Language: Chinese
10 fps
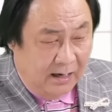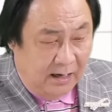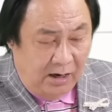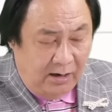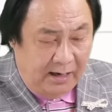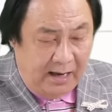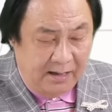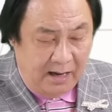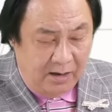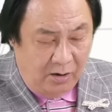那调给
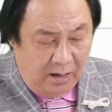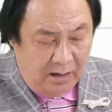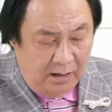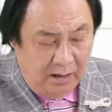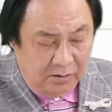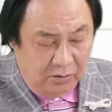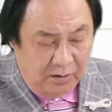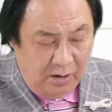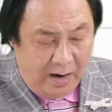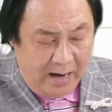看一下以后呢，
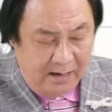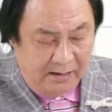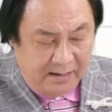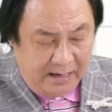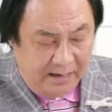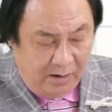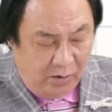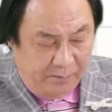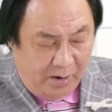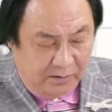首先我还得先讲一下
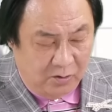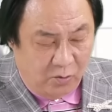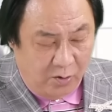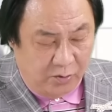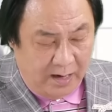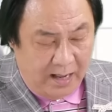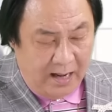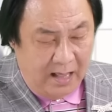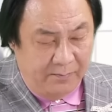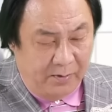我的宝胜光学。
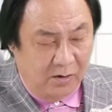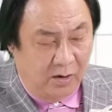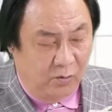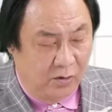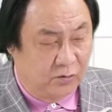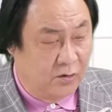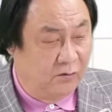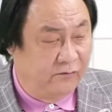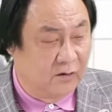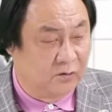来来来，宝胜光，我顺
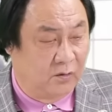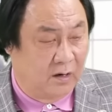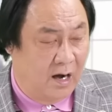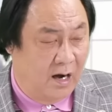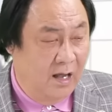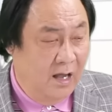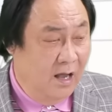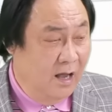序放错了啊。